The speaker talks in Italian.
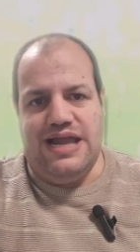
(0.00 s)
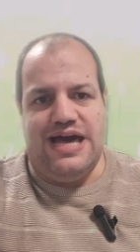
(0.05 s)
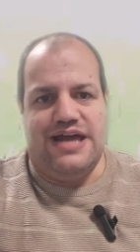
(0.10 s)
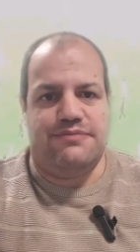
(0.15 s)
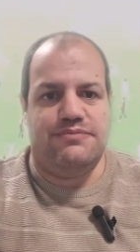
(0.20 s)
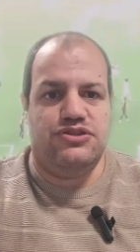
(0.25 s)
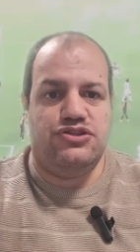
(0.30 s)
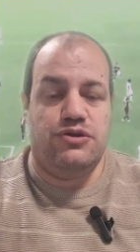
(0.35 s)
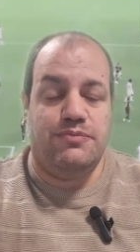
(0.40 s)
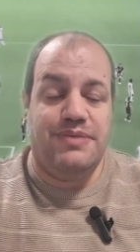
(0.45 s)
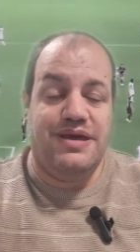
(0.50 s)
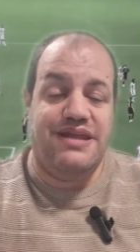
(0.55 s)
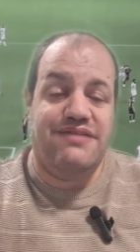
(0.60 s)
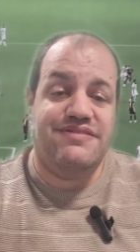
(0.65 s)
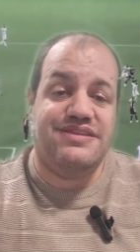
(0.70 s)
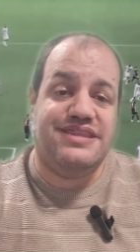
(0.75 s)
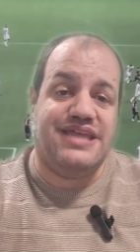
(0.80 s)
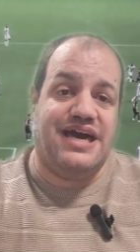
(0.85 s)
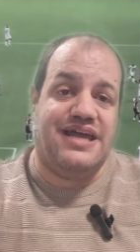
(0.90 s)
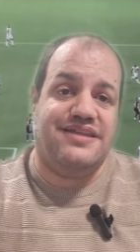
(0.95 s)
all'arbitro per
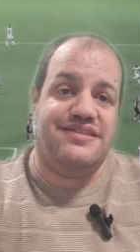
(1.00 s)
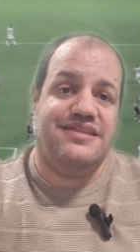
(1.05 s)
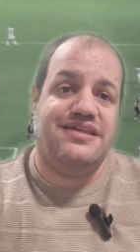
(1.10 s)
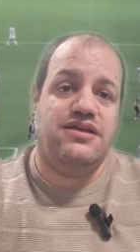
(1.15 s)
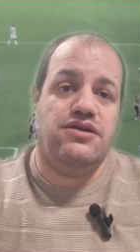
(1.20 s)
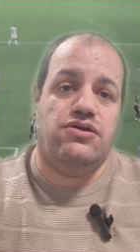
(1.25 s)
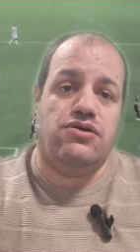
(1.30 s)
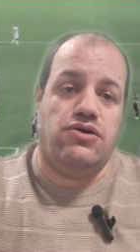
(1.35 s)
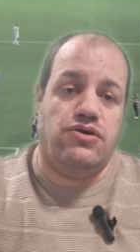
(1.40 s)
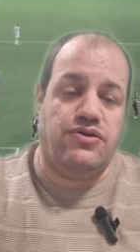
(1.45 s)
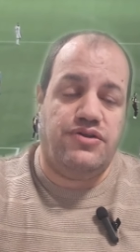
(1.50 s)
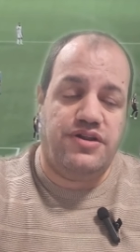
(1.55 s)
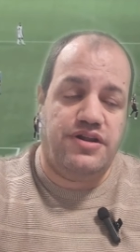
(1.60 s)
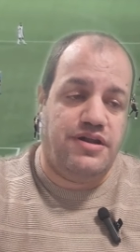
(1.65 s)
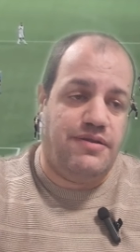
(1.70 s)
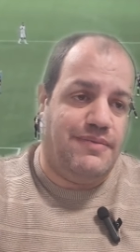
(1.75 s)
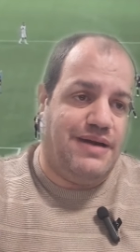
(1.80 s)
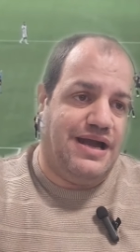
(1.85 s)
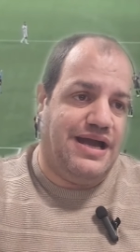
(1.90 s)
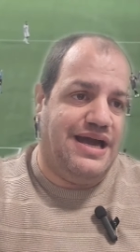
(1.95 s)
evitare di
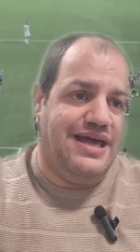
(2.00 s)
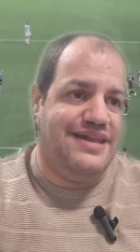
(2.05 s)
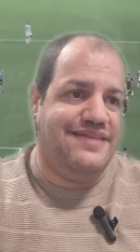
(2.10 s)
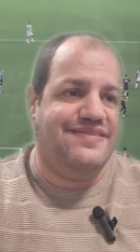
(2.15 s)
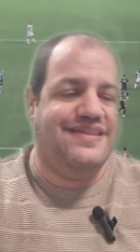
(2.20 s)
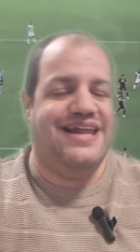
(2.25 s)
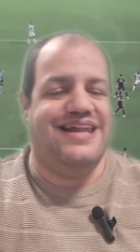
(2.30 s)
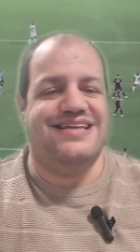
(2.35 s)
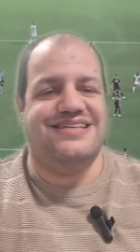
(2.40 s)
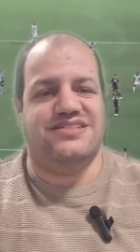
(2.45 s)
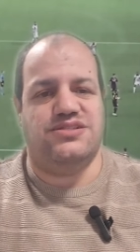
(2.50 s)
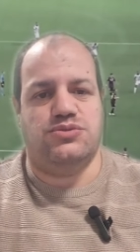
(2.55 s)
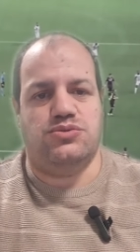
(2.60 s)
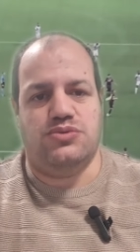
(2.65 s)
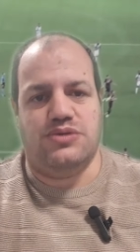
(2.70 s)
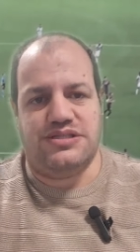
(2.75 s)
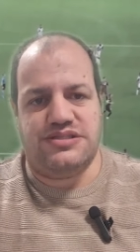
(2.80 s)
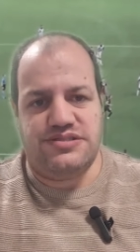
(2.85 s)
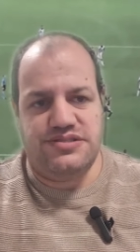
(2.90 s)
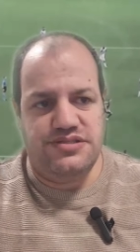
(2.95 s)
incorrere magari in delle
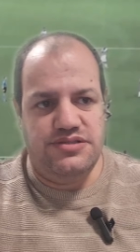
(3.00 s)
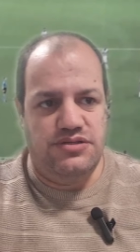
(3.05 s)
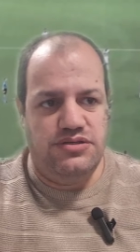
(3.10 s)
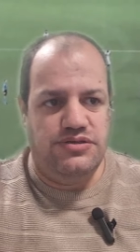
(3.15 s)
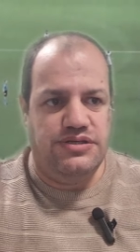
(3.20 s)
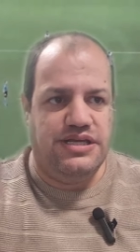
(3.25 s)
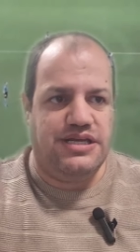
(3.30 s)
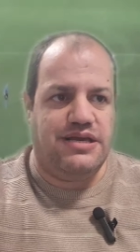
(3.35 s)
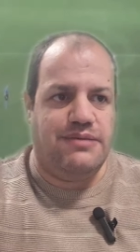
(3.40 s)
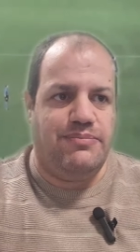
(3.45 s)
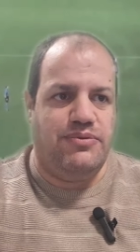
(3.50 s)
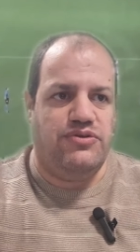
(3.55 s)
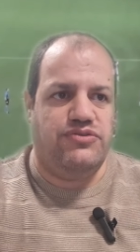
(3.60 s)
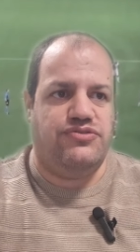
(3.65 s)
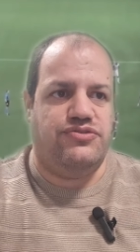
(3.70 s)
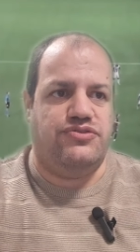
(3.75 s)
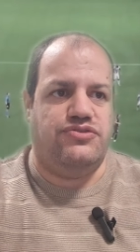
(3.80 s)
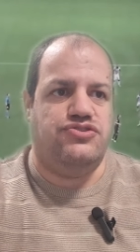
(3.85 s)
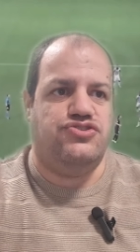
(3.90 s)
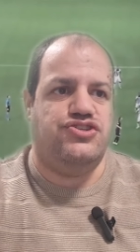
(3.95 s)
situazioni che
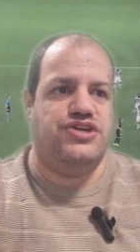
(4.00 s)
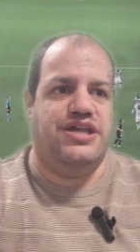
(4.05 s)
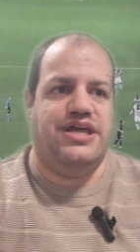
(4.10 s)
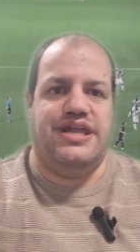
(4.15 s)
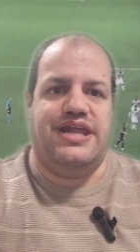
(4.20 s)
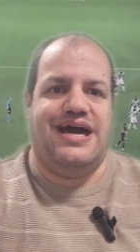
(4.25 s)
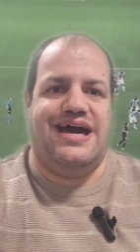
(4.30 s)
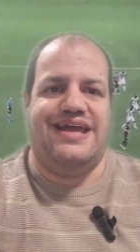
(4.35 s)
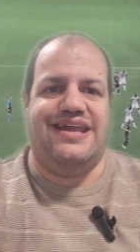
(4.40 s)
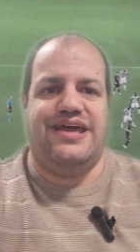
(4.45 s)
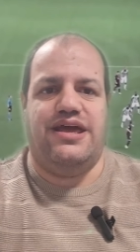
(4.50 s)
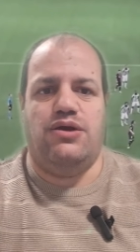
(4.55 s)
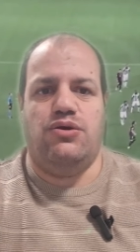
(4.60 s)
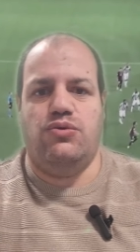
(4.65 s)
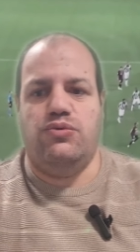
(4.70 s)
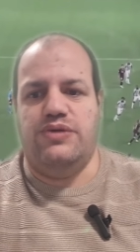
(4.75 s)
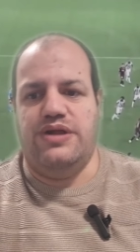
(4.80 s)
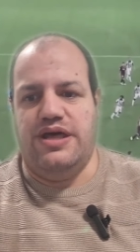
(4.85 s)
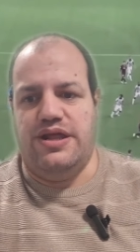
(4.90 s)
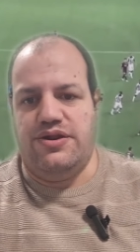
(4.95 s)
possono generare
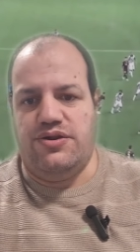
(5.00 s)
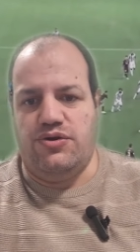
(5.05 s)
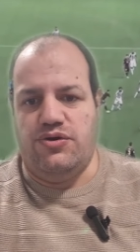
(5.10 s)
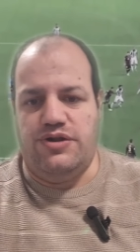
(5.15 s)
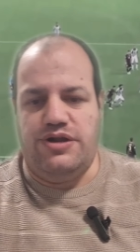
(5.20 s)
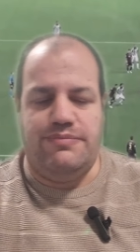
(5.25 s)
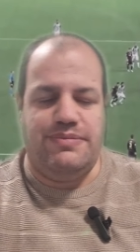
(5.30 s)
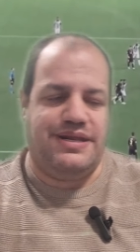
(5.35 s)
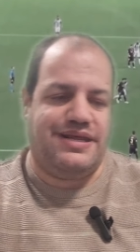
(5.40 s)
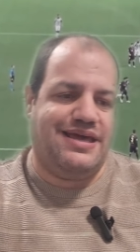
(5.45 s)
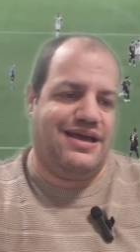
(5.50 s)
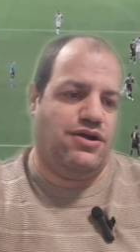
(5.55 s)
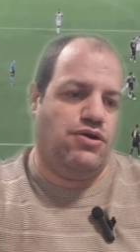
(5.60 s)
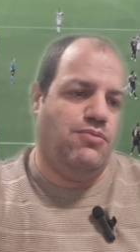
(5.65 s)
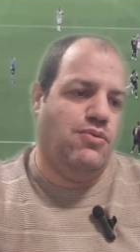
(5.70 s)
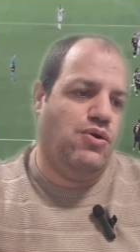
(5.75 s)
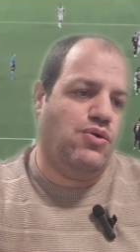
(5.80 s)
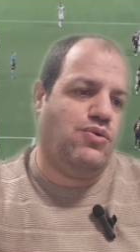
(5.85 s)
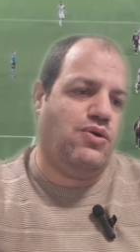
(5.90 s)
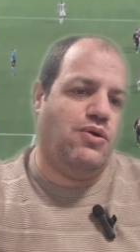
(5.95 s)
un errore, perché
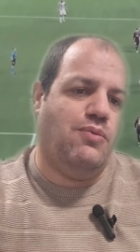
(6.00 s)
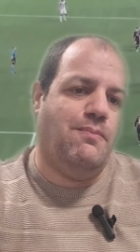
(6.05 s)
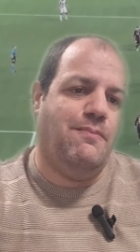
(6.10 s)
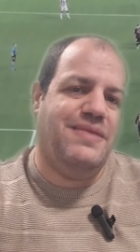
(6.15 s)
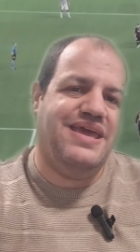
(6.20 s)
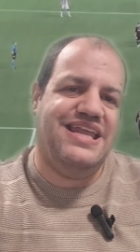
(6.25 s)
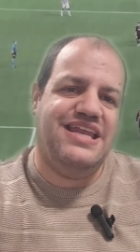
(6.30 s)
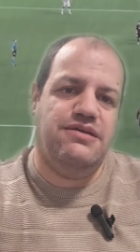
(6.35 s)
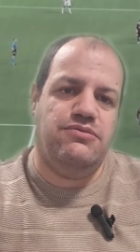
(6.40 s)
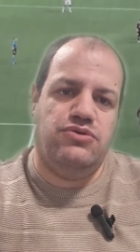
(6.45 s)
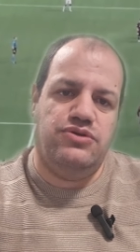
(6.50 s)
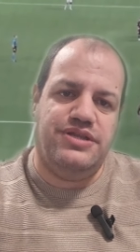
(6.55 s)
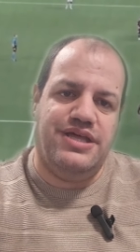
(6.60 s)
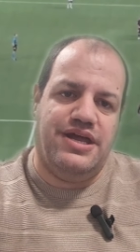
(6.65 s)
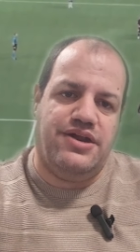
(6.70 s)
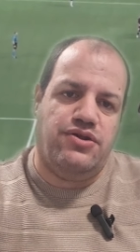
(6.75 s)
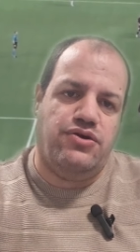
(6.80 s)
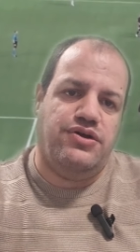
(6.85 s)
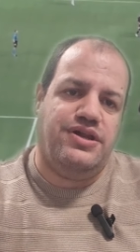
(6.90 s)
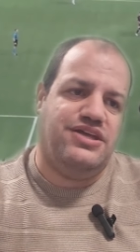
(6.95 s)
comunque un minimo di
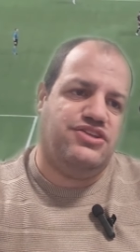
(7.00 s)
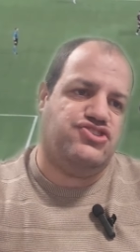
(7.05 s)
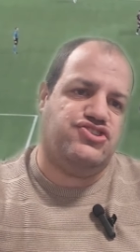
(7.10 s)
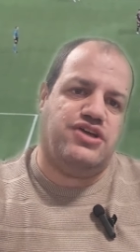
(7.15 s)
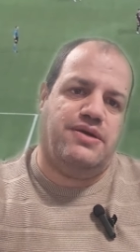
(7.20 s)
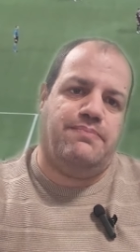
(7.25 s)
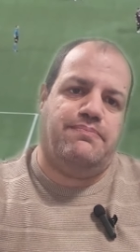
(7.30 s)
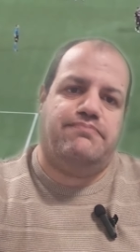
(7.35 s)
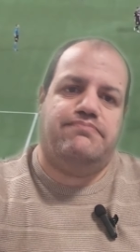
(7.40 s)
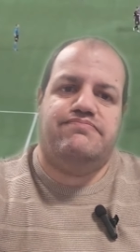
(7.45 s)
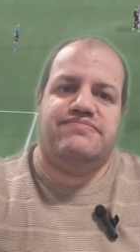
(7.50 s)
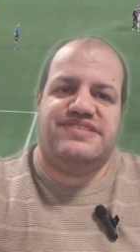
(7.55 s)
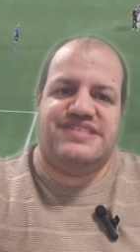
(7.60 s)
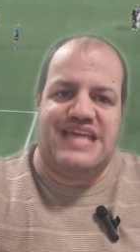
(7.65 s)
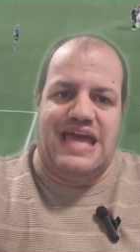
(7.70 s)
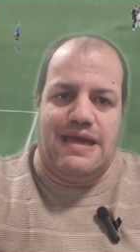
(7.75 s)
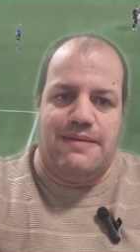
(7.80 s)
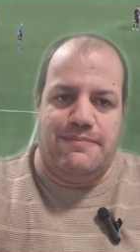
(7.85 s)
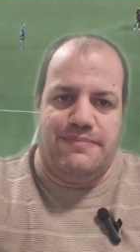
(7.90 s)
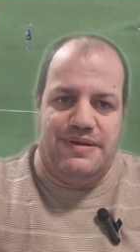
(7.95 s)
errore c'è
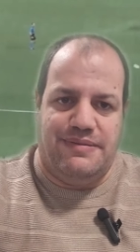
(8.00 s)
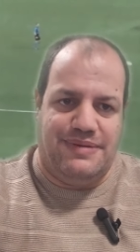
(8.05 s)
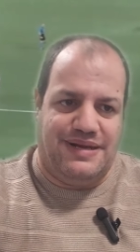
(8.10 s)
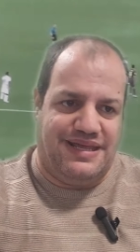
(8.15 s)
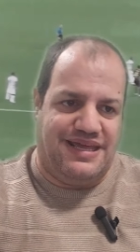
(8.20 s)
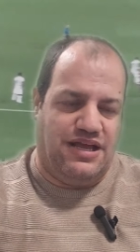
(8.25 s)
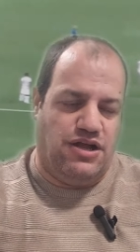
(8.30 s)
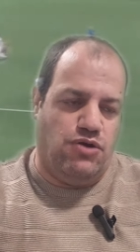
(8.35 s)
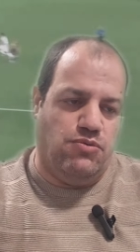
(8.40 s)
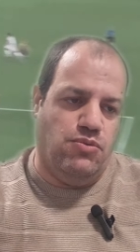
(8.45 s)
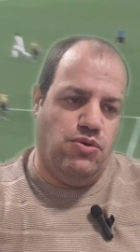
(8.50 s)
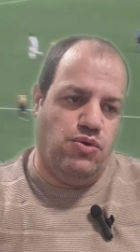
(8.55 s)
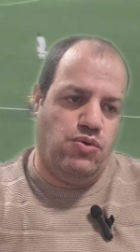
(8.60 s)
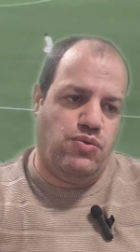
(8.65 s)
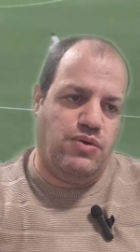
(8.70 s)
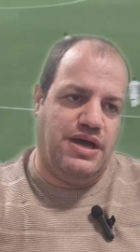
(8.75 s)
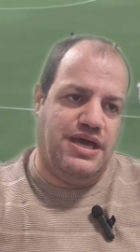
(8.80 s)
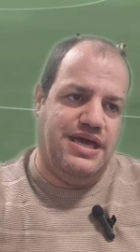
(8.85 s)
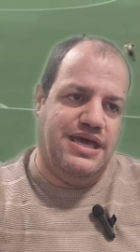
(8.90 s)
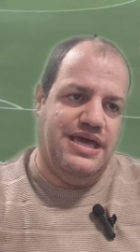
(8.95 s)
sempre, perché
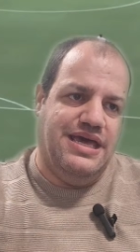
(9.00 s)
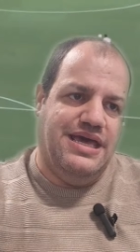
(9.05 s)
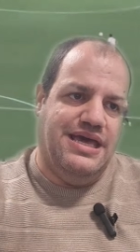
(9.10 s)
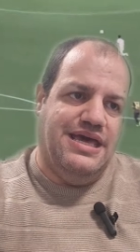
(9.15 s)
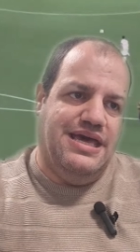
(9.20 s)
comunque